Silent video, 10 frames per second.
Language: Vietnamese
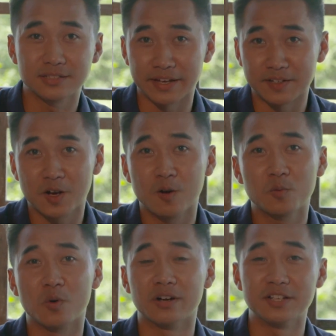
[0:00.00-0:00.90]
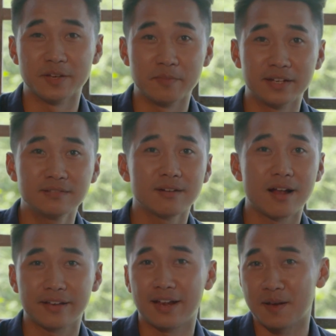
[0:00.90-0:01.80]
dày công của người chế biến
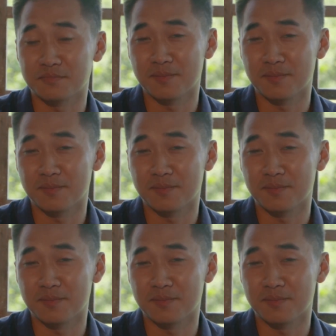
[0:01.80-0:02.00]
đã làm